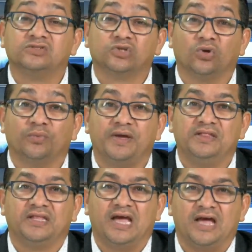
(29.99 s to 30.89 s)
solo
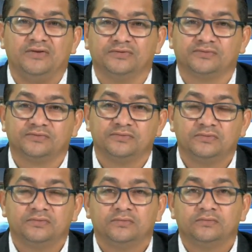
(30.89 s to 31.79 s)
20 años.
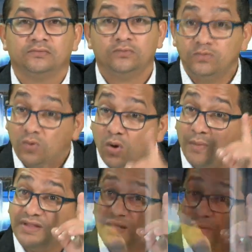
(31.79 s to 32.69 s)
Un joven de